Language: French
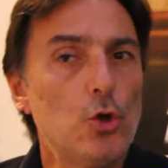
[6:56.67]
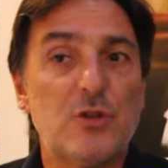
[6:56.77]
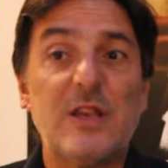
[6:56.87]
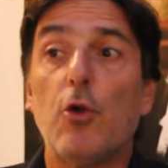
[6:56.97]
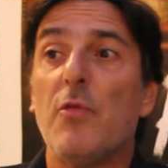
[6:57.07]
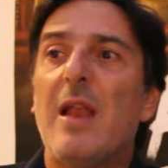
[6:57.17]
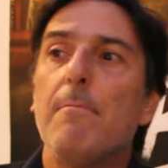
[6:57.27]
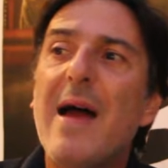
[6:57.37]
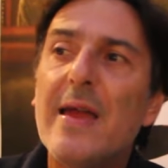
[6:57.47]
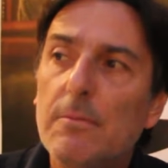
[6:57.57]
je sais qu'en
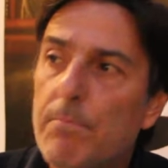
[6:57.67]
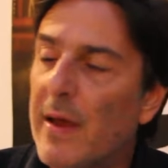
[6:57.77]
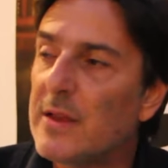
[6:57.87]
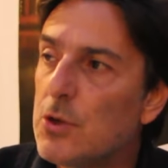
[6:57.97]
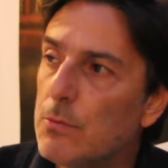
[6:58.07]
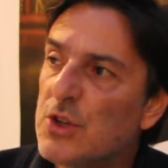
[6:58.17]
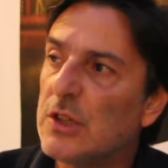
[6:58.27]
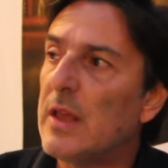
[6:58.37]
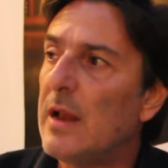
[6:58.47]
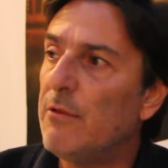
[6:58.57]
Allemagne, par exemple,
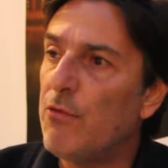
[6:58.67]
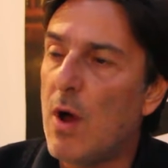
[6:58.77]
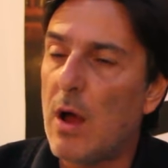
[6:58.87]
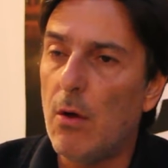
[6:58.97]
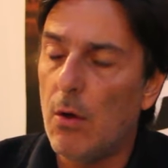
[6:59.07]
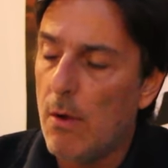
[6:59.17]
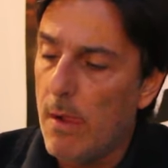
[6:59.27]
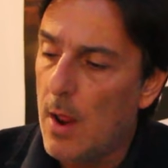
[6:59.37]
j'étais allé voir euh,